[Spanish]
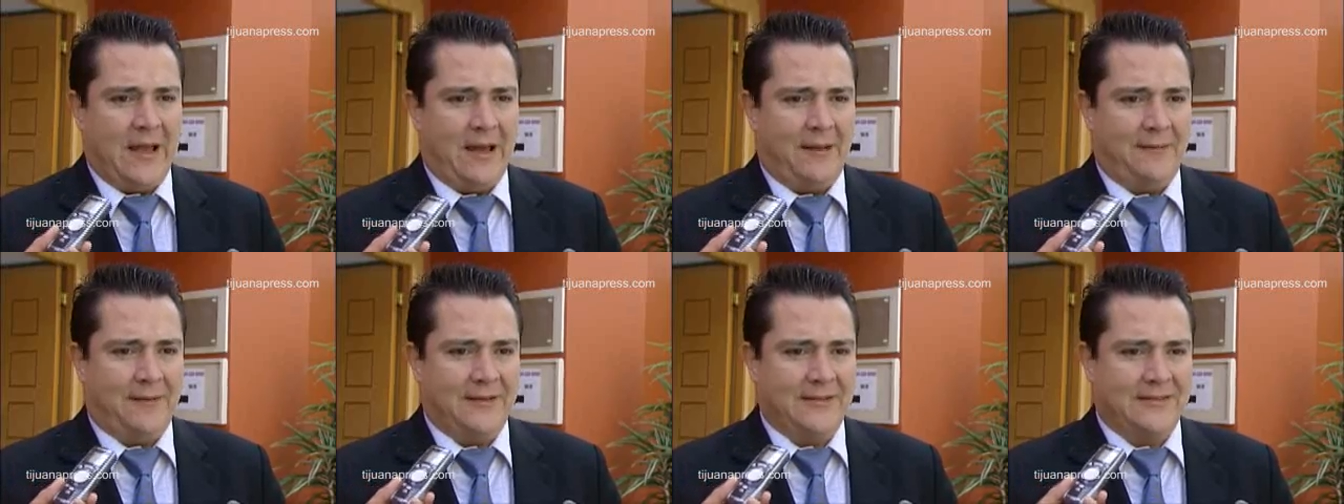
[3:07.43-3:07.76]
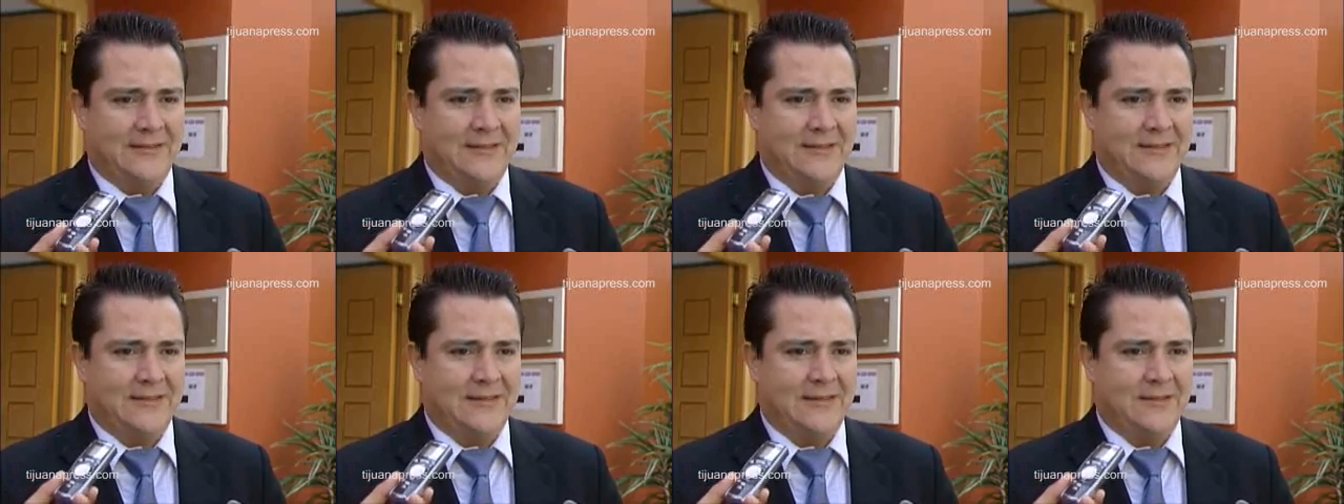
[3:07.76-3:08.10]
a
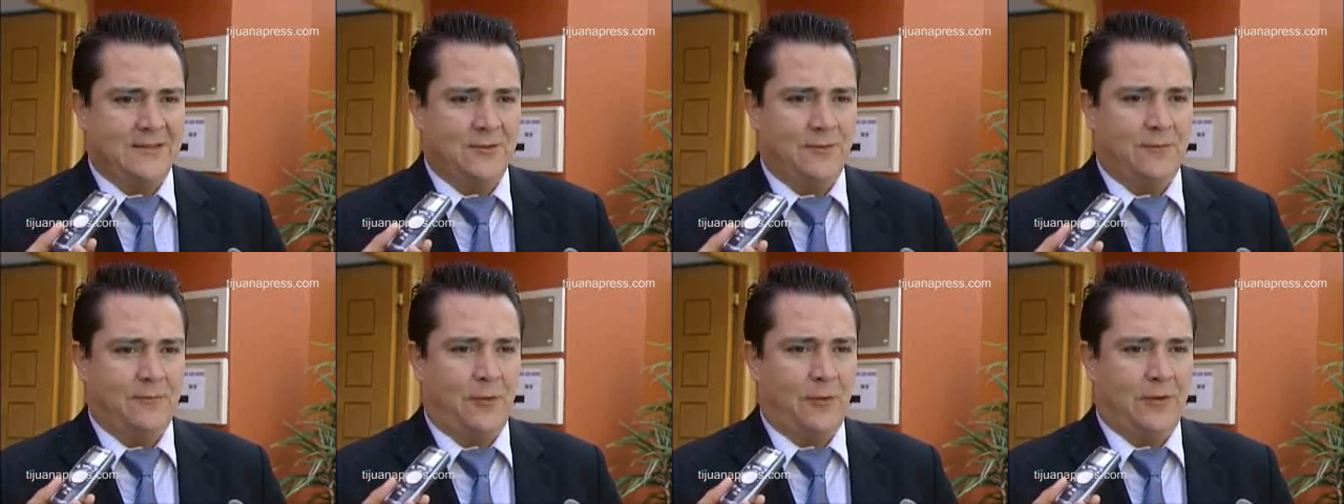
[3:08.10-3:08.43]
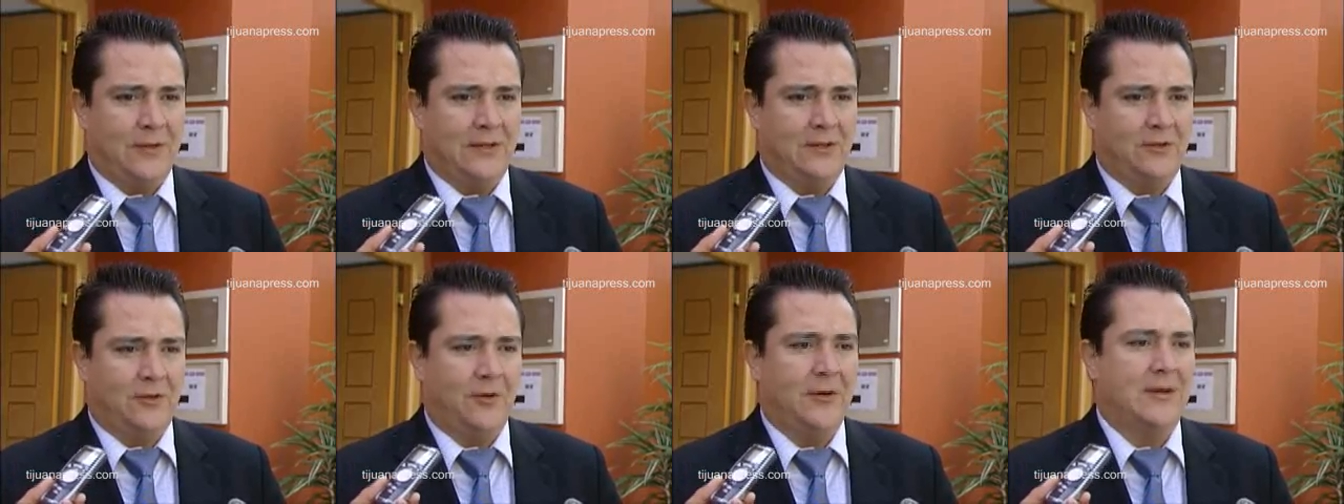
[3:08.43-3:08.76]
veces es un
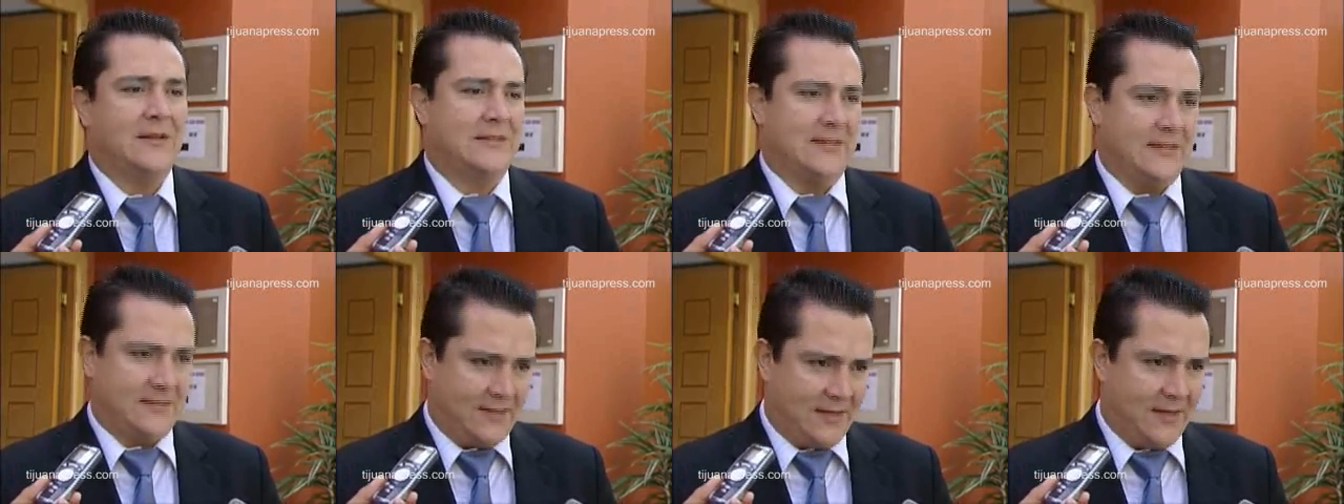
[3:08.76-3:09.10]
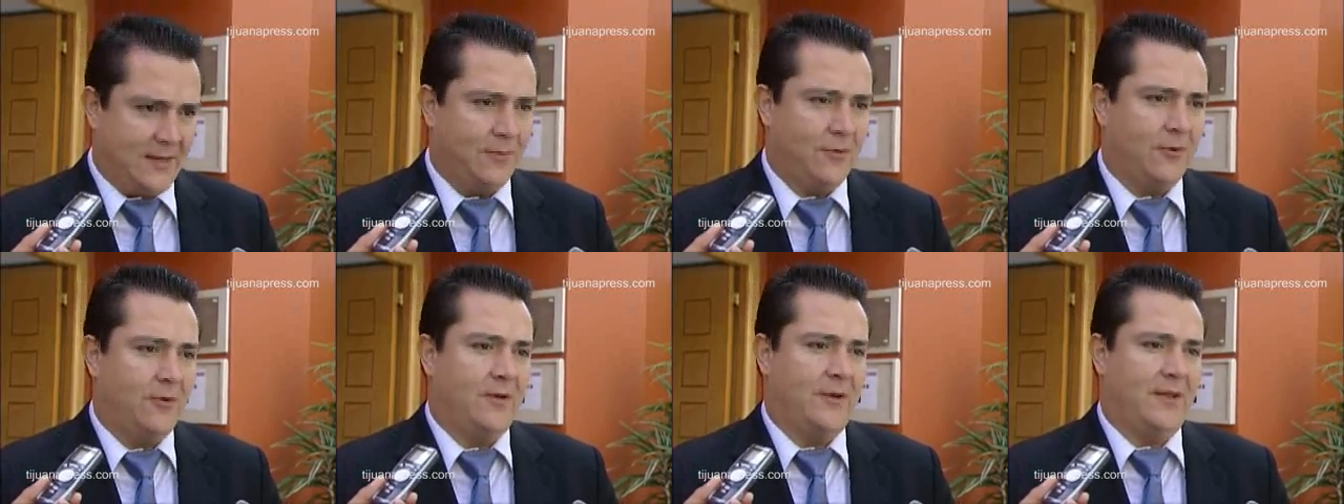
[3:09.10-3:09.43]
poquito
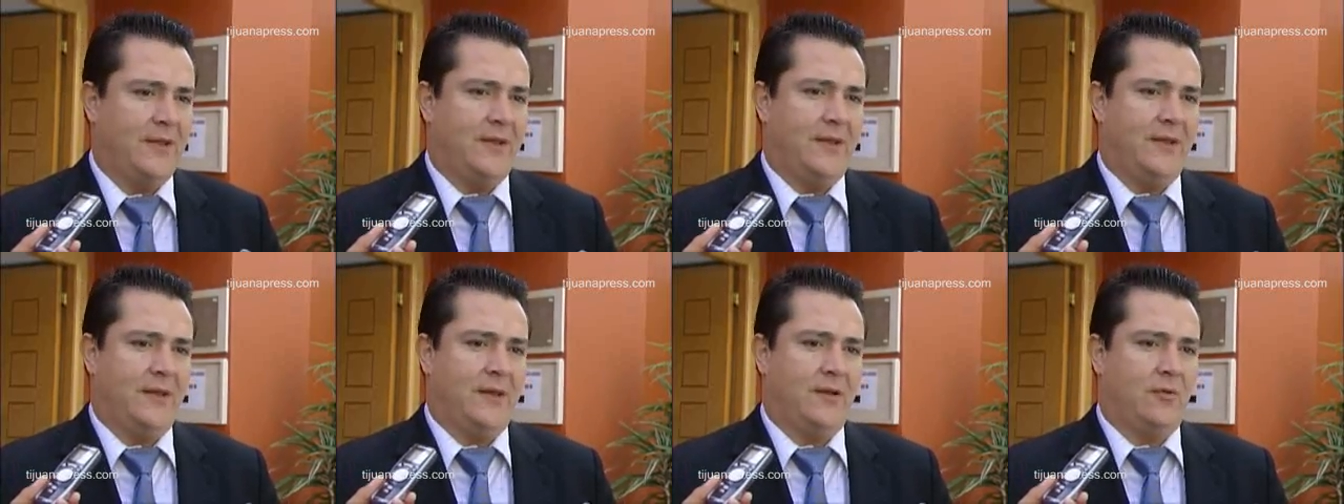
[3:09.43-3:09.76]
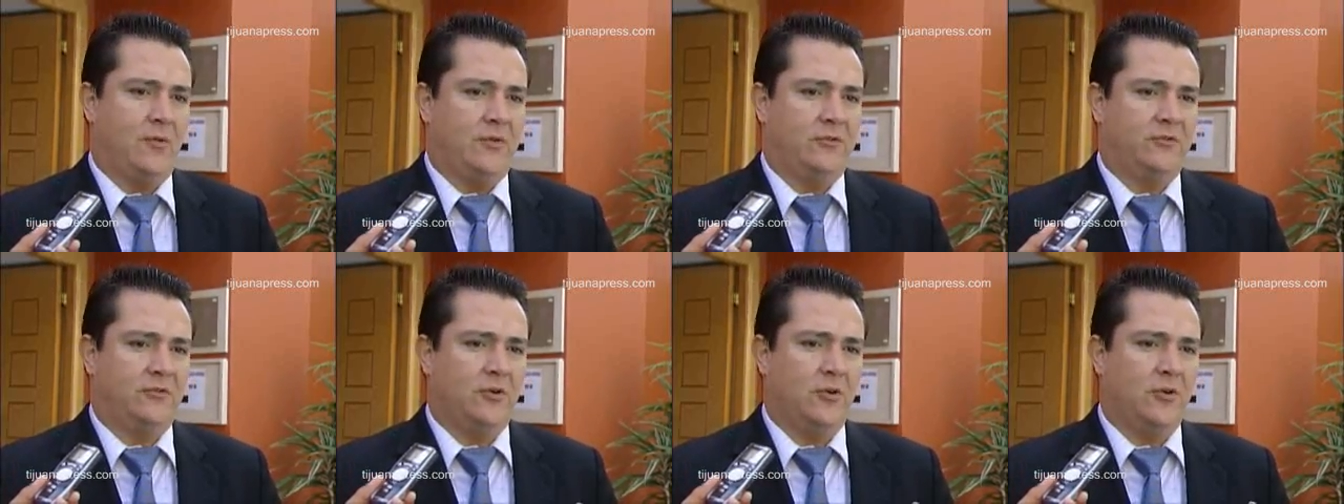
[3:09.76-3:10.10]
excesivo eh, en
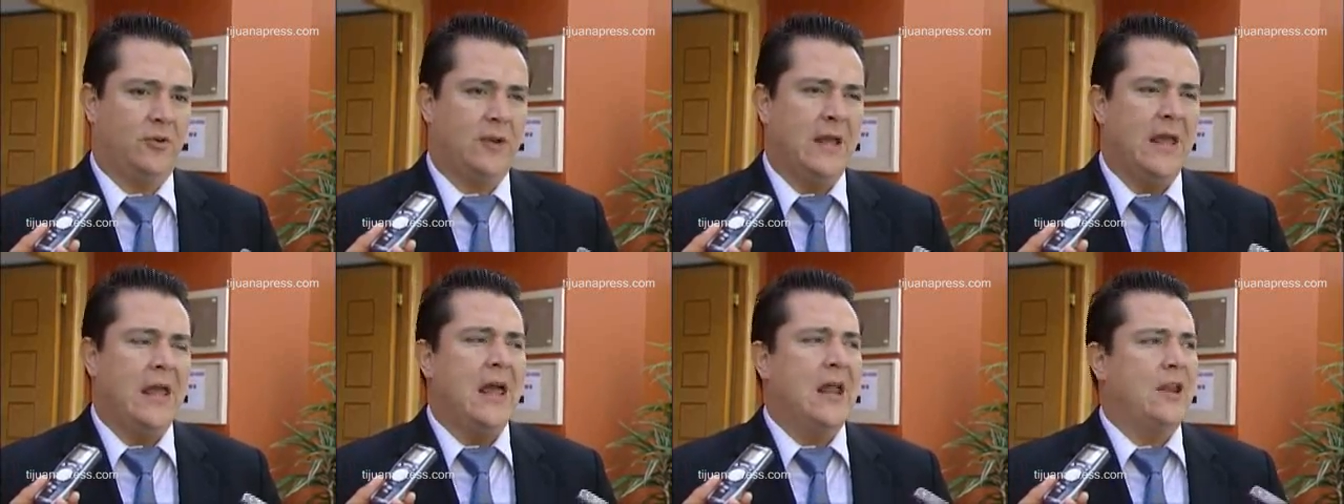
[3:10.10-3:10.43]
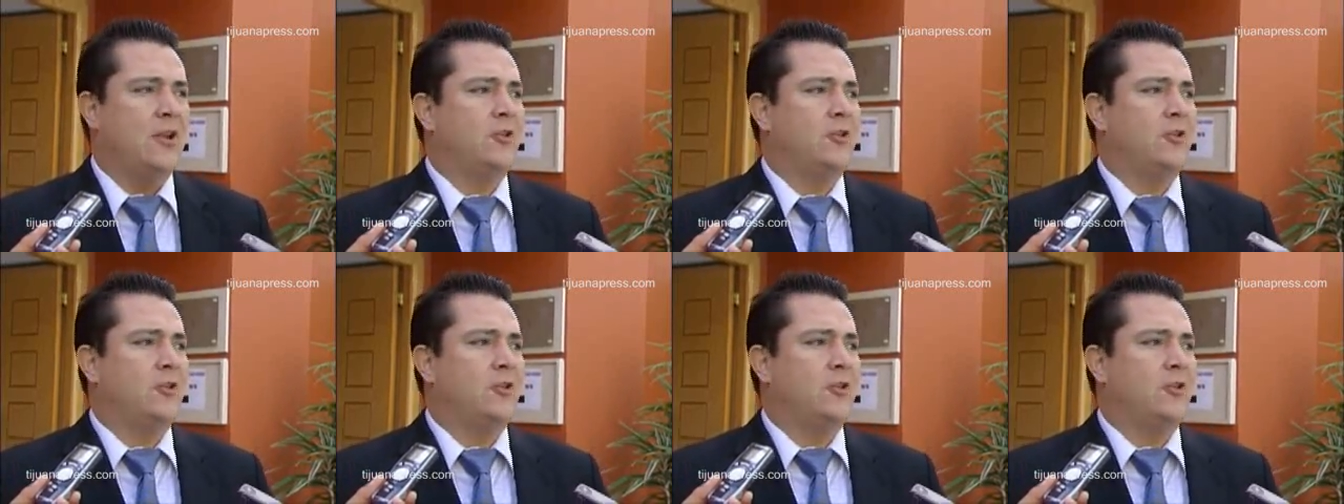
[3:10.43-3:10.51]
cuestión,